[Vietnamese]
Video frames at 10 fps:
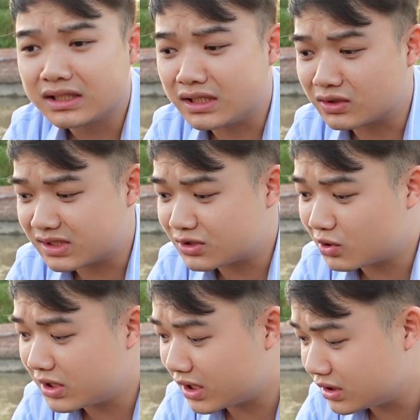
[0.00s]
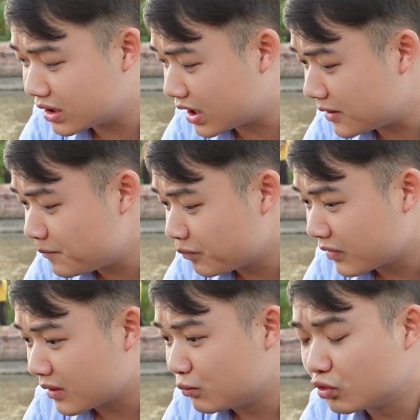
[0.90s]
thì nó sẽ xuất hiện những cái
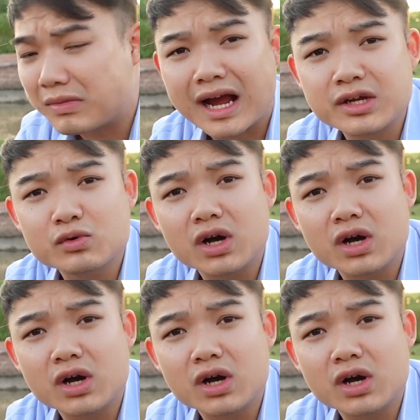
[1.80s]
mùn bã hữu